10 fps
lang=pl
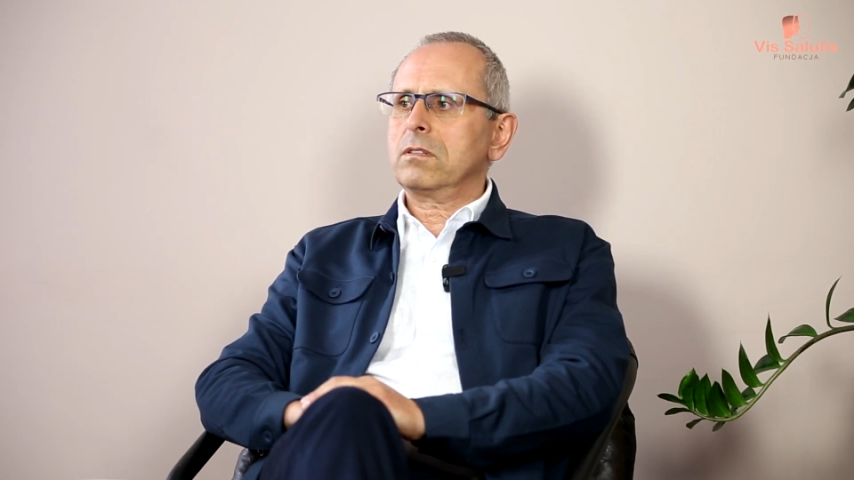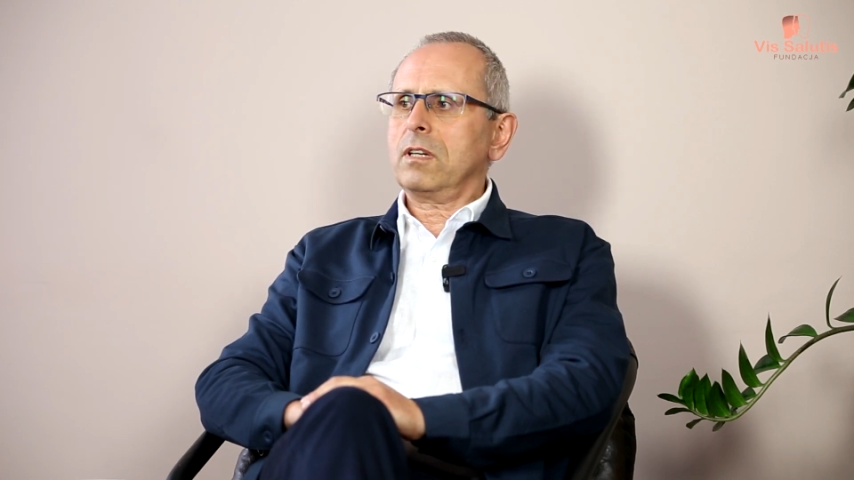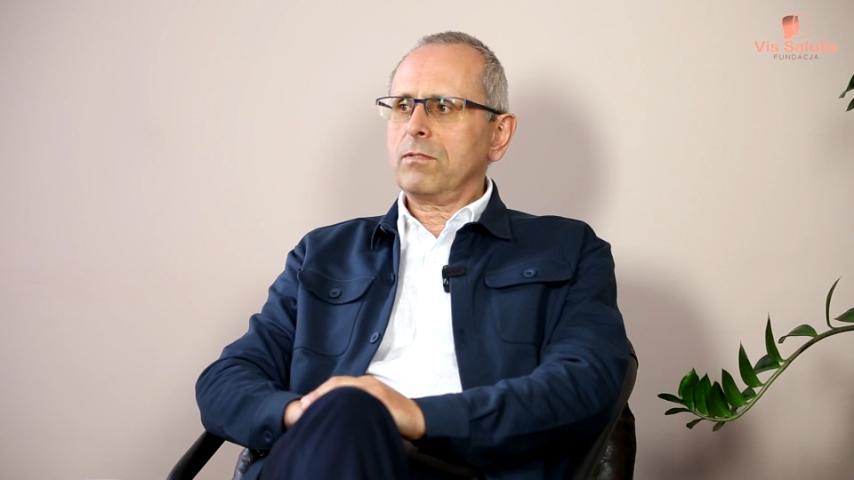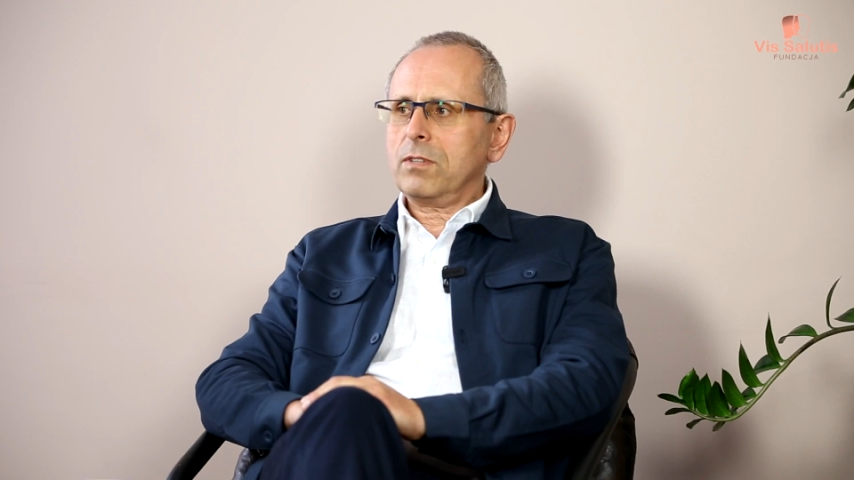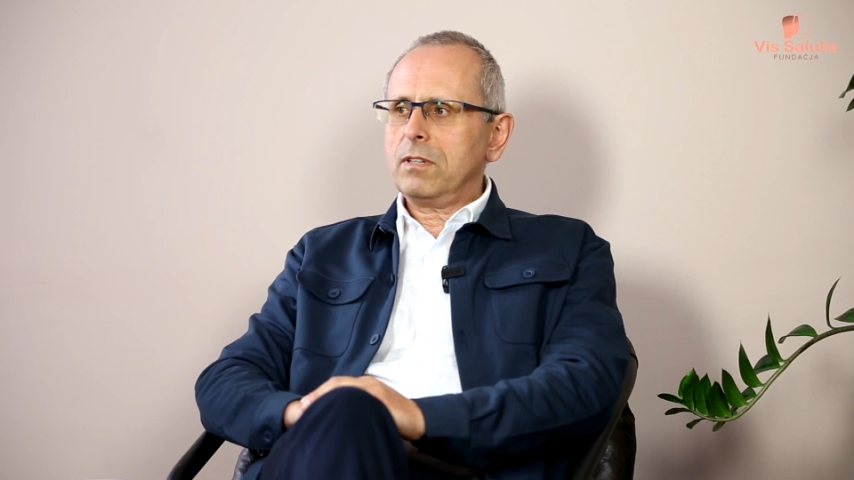
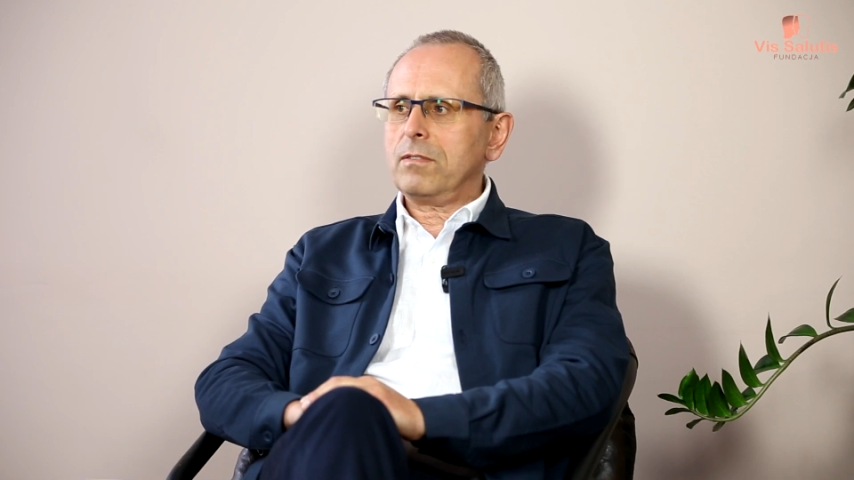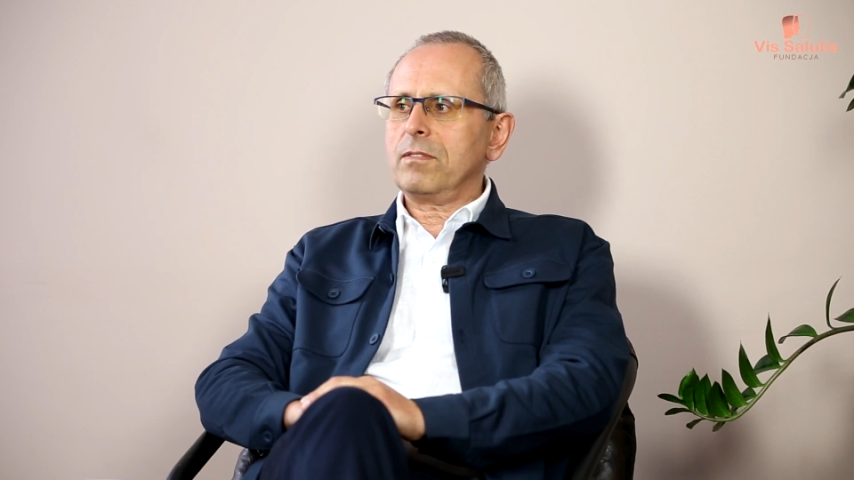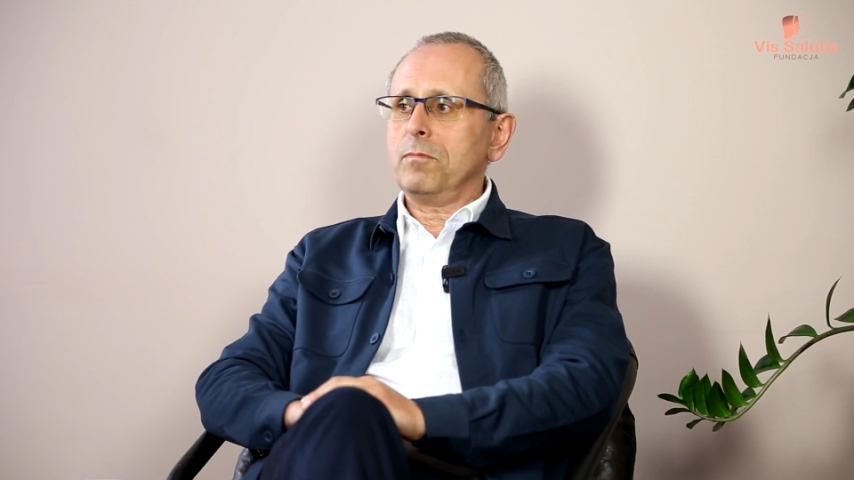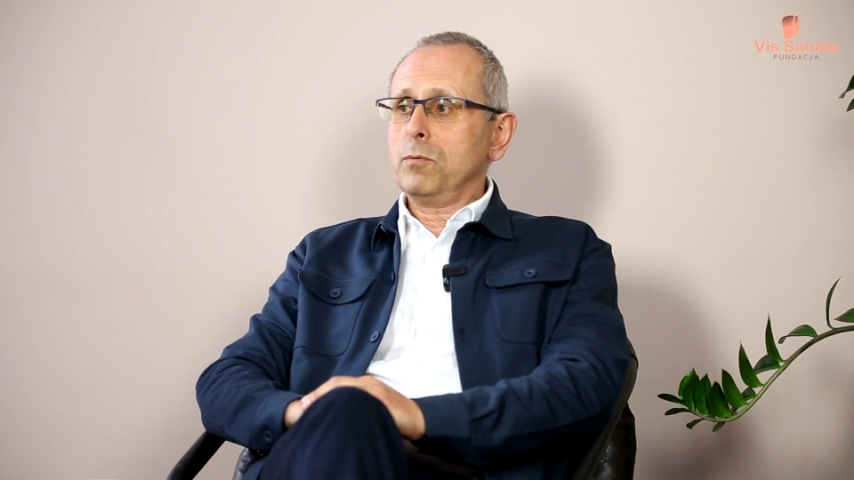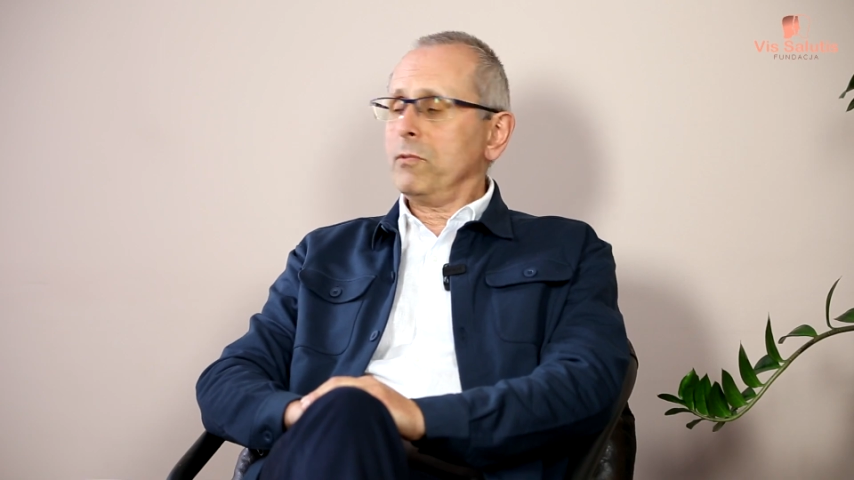tak wiele,
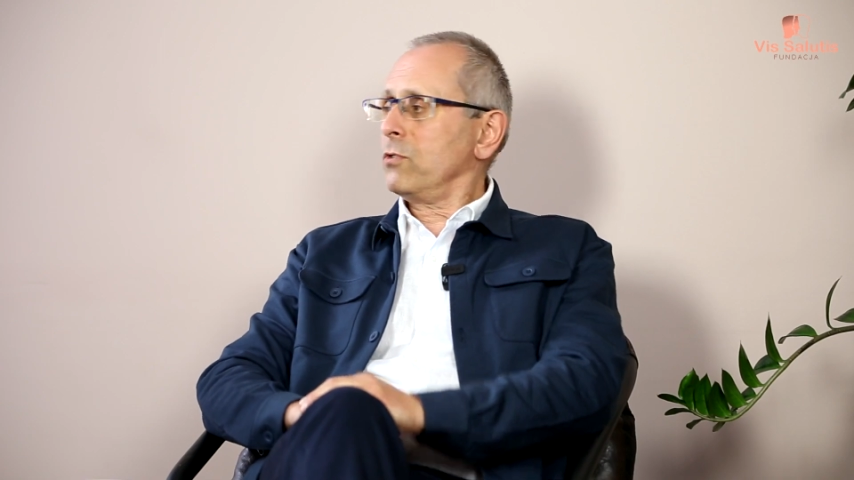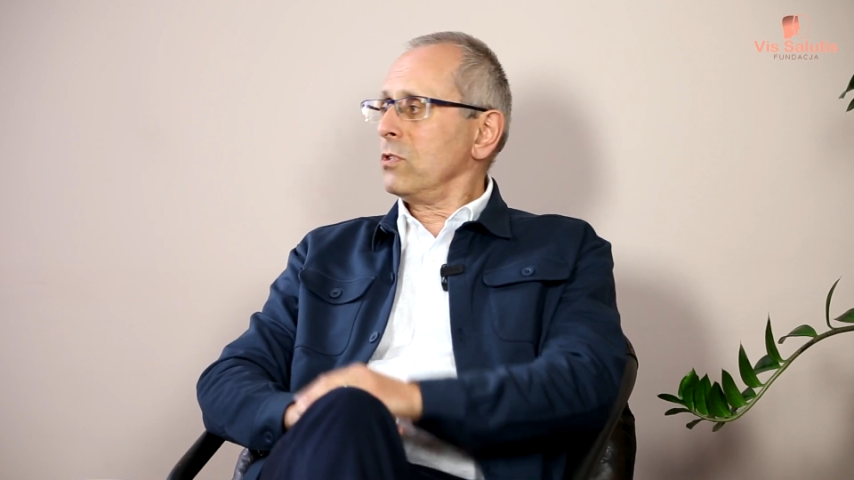mimo